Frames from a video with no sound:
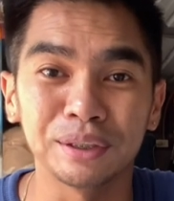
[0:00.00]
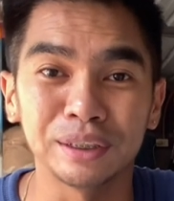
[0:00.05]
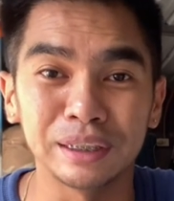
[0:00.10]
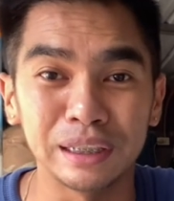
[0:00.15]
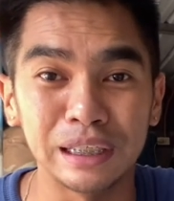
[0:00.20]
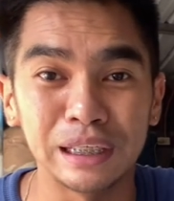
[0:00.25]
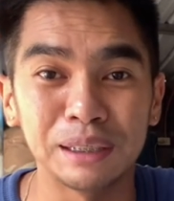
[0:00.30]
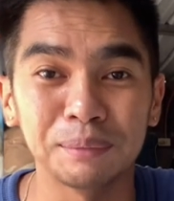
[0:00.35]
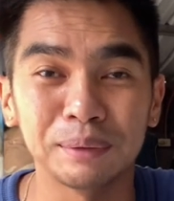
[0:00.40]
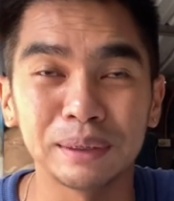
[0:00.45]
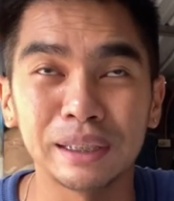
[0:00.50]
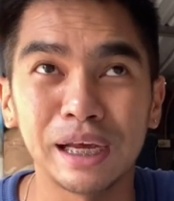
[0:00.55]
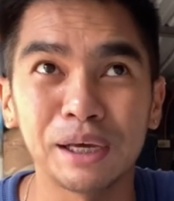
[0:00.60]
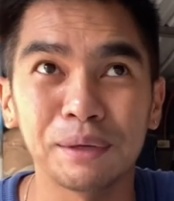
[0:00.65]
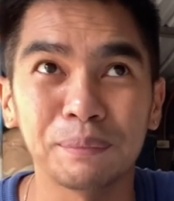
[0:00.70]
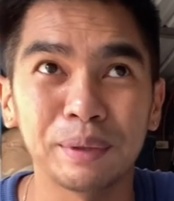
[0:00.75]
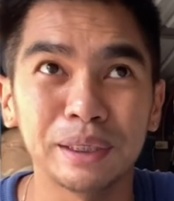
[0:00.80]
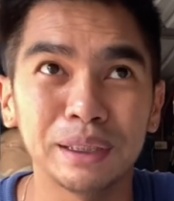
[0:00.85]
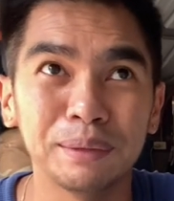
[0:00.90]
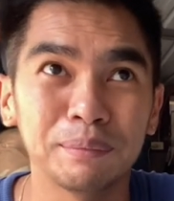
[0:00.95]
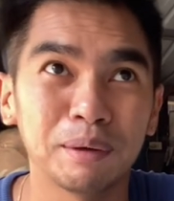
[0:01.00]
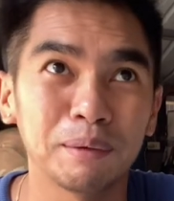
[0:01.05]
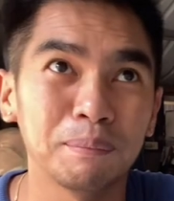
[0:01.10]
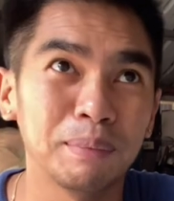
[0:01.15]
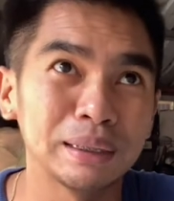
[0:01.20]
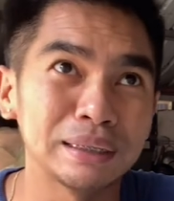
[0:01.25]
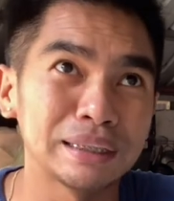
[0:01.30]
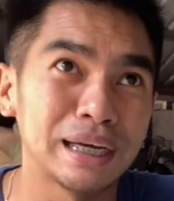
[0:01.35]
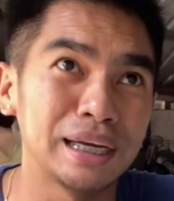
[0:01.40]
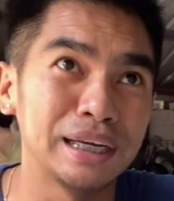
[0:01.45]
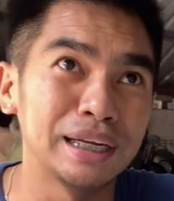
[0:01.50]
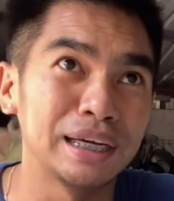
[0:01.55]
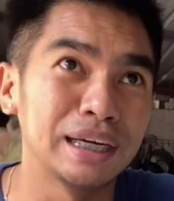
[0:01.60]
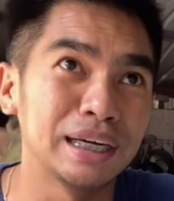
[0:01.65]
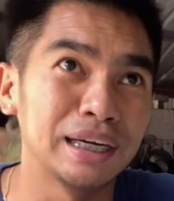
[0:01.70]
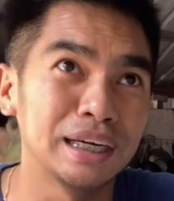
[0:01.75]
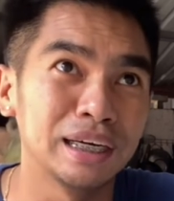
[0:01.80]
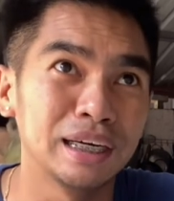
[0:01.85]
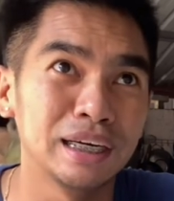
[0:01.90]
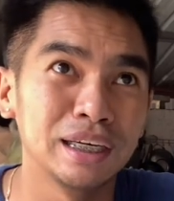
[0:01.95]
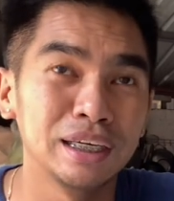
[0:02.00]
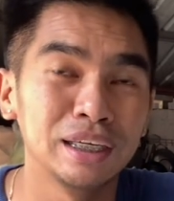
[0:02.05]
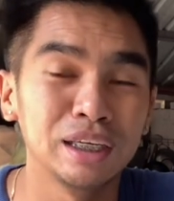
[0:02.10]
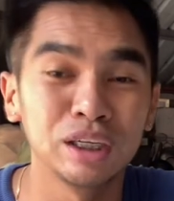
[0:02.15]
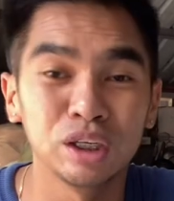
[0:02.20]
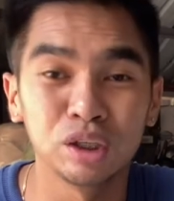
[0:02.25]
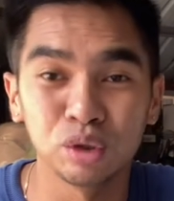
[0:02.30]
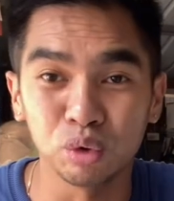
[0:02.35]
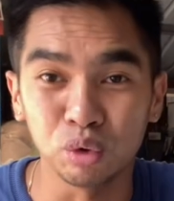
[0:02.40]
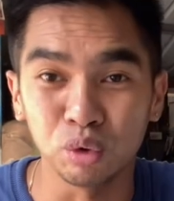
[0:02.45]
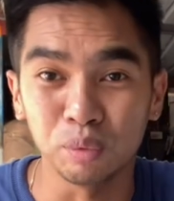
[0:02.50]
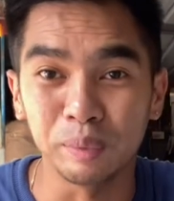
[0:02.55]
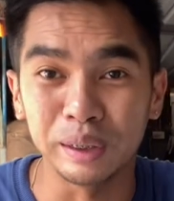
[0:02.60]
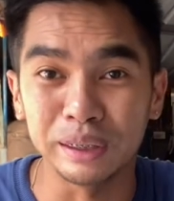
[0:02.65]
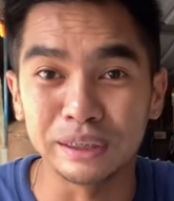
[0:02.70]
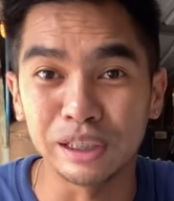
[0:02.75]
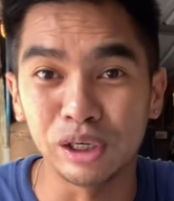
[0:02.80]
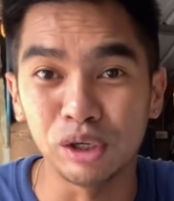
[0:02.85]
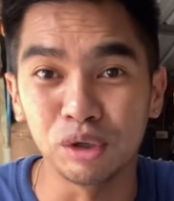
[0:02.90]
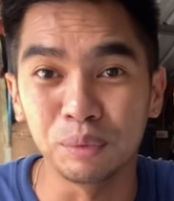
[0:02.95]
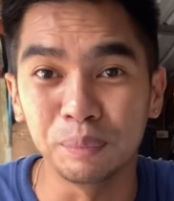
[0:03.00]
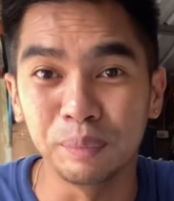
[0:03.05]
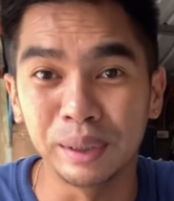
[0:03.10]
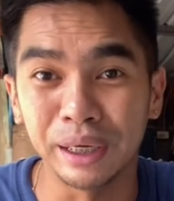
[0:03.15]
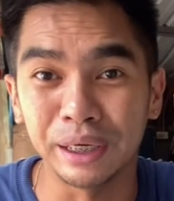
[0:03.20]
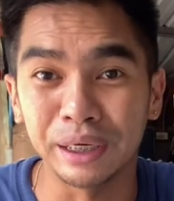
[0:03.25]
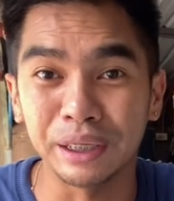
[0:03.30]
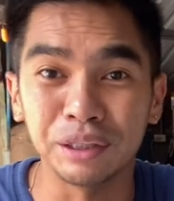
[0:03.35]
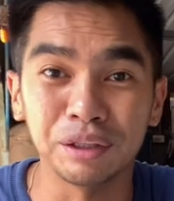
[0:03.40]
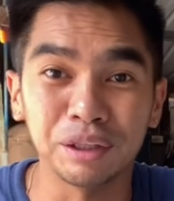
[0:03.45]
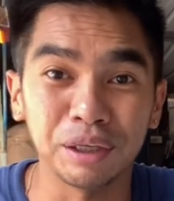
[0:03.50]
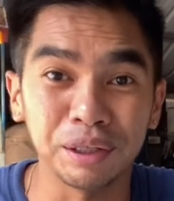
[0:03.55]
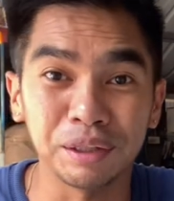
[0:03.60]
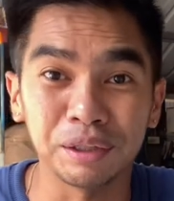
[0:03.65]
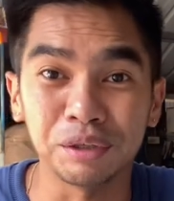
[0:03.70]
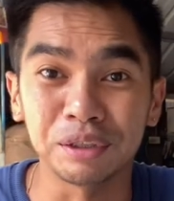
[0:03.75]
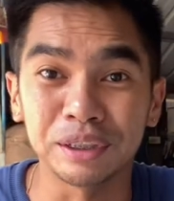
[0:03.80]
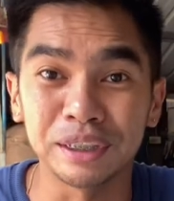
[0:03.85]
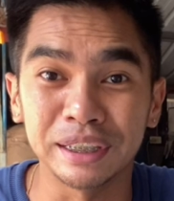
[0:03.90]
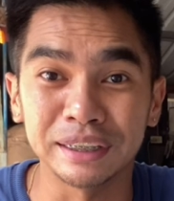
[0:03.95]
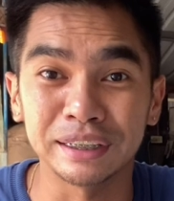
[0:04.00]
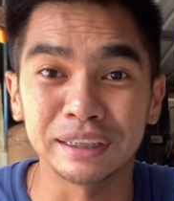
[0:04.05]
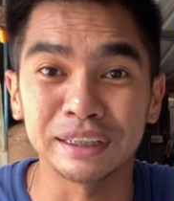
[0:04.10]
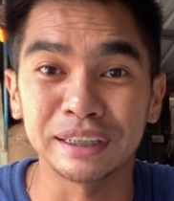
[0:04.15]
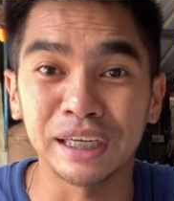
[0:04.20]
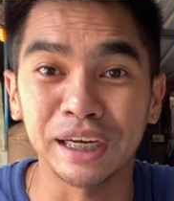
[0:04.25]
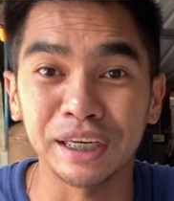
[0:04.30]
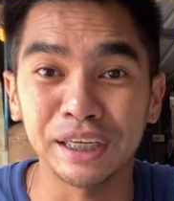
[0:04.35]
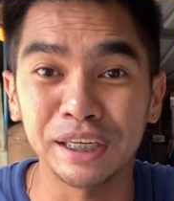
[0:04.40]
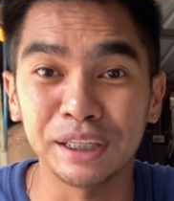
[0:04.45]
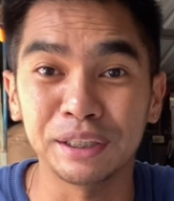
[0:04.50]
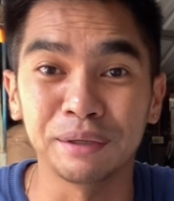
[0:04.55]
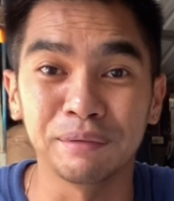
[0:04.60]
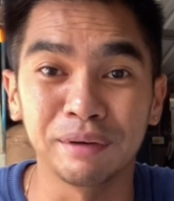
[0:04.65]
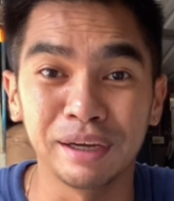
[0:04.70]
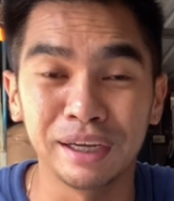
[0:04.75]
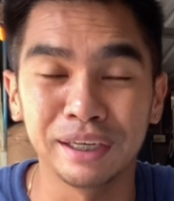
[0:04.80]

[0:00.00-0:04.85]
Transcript: Hindi naman tayo pwede magbasa ng tubig sa loob ng interior ng sasakyan, di ba?